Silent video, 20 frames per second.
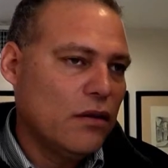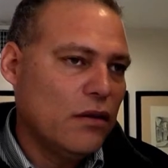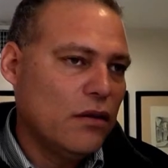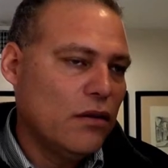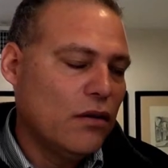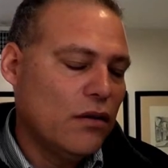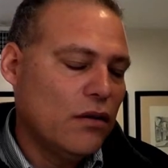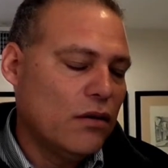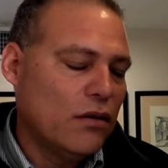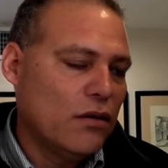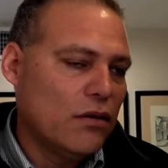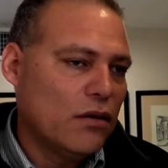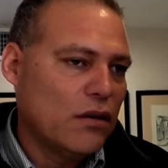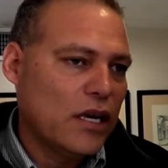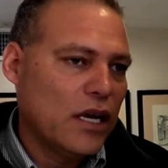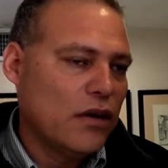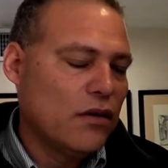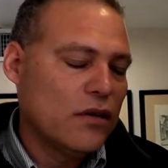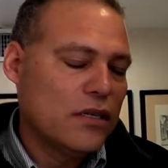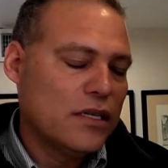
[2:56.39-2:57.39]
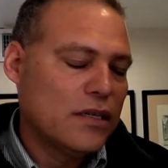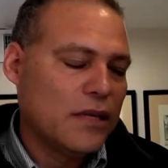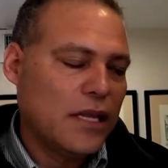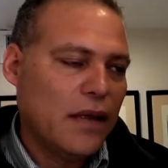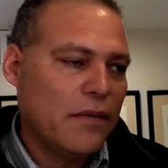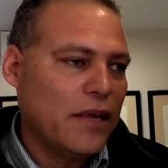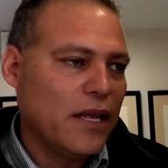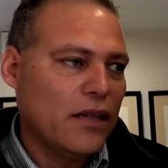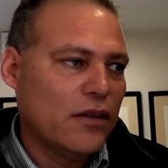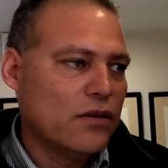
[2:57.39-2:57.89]
no, no, que no
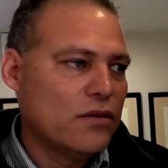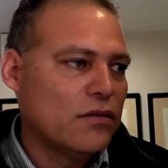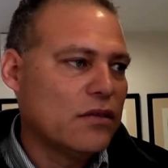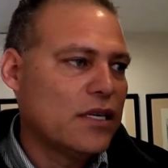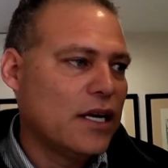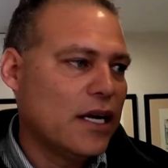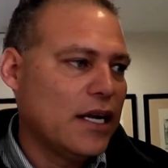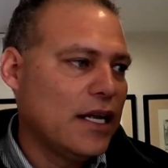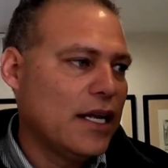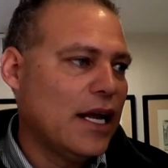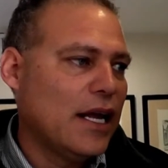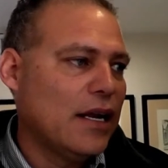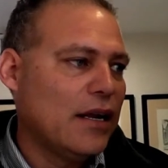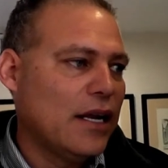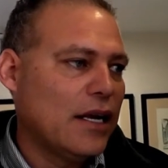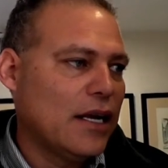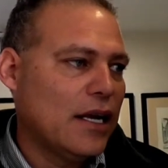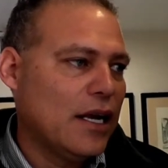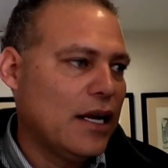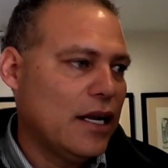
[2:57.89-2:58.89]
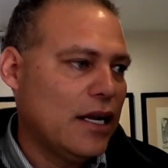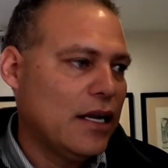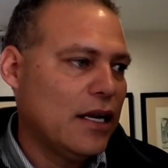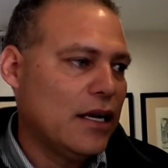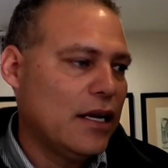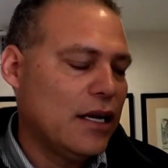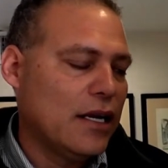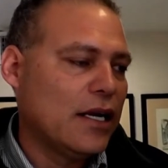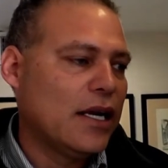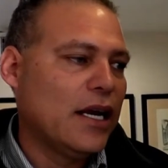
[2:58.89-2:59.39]
esté viendo sus heridas
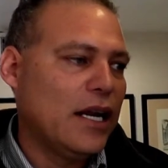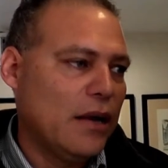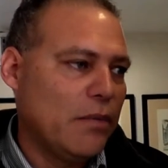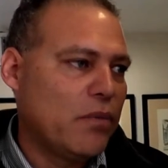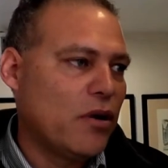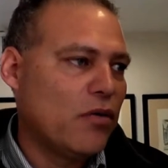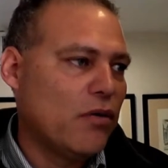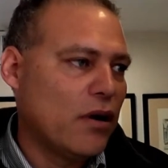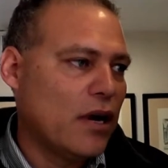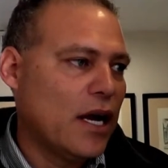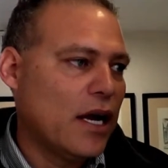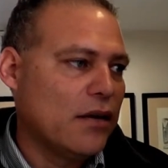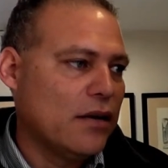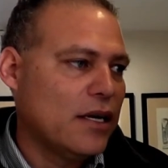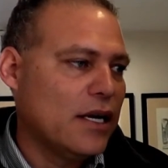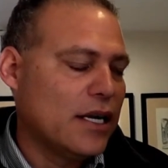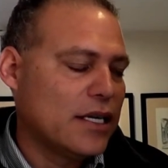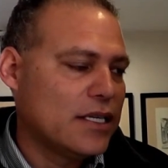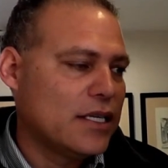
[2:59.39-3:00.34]
que le provocaron el